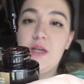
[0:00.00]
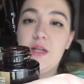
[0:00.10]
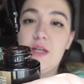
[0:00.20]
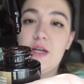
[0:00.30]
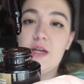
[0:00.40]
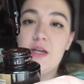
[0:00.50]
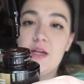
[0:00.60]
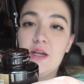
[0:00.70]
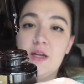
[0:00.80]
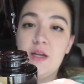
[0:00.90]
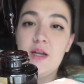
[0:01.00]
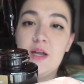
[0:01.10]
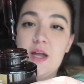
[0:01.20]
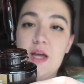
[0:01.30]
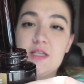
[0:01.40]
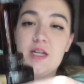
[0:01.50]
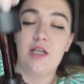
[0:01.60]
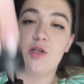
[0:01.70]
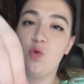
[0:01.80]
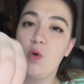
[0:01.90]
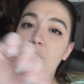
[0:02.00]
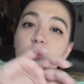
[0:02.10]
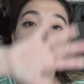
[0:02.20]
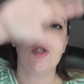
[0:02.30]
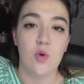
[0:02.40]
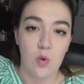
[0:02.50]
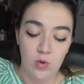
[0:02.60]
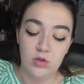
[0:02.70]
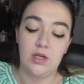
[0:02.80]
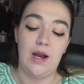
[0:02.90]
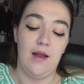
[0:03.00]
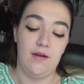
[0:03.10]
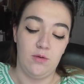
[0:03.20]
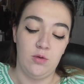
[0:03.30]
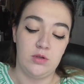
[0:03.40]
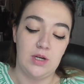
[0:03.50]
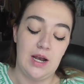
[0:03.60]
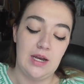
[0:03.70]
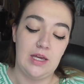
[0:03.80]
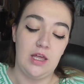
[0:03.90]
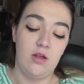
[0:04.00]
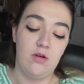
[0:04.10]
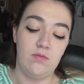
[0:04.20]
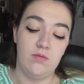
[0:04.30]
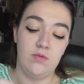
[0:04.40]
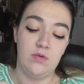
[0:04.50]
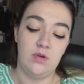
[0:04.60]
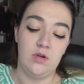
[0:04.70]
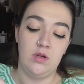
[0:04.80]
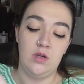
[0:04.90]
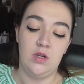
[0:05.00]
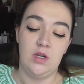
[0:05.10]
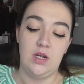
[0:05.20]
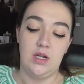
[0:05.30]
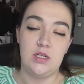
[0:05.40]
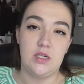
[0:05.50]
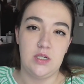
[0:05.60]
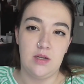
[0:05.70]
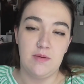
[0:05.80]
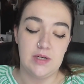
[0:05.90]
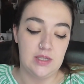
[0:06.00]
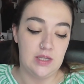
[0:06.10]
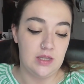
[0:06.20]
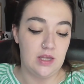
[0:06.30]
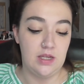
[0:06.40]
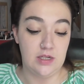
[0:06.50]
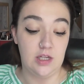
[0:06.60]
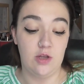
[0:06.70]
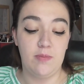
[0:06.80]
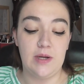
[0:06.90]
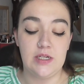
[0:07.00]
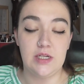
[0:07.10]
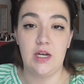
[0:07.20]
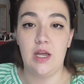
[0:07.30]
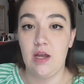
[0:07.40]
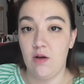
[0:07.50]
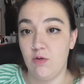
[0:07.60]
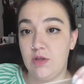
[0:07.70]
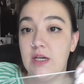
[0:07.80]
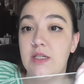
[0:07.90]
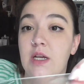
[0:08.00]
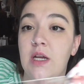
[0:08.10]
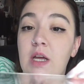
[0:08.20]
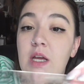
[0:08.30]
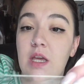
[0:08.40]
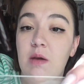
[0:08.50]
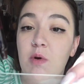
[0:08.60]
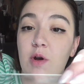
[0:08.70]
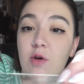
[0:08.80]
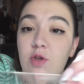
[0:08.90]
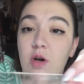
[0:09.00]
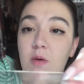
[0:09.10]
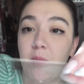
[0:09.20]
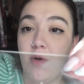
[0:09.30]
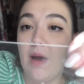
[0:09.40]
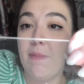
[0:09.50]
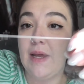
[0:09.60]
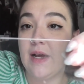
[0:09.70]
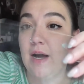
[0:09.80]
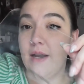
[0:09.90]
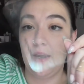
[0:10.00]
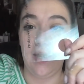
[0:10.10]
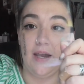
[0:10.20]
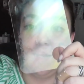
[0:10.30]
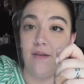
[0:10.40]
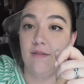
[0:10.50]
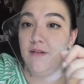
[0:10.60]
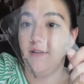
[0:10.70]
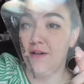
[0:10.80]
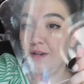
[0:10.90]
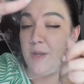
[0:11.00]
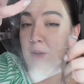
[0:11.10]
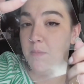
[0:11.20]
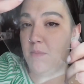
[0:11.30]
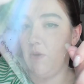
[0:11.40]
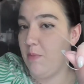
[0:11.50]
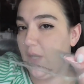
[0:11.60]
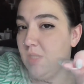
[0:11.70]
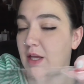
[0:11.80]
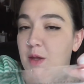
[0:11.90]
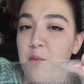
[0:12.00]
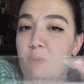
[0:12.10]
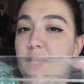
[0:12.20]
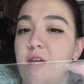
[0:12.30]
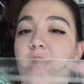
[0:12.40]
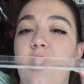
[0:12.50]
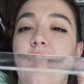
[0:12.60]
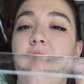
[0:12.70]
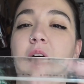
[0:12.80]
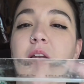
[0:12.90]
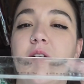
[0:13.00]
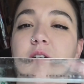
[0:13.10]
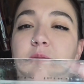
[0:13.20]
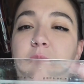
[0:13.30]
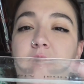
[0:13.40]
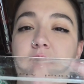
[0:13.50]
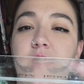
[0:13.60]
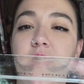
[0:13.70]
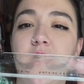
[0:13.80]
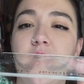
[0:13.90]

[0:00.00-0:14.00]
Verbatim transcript: y tiene esta textura, no es ultra, ultra líquido, eso sí, bastante densito para ser en gotas y bueno, yo voy a aplicar en mi paleta de maquillaje de AliExpress